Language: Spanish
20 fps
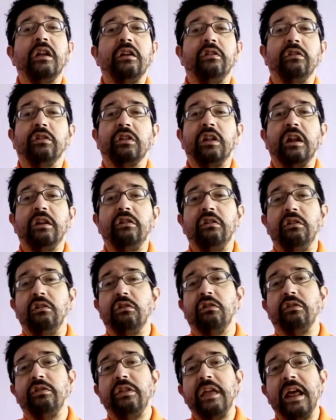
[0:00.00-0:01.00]

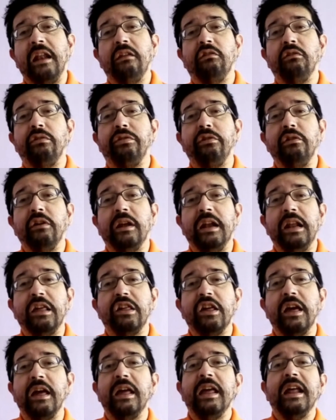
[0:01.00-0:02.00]
los diálogos son
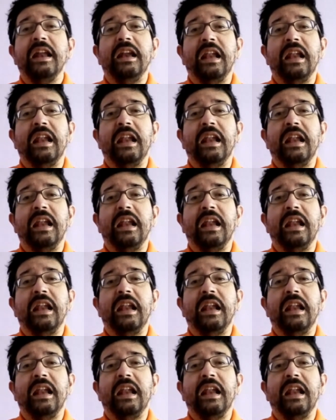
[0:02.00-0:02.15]
clichés,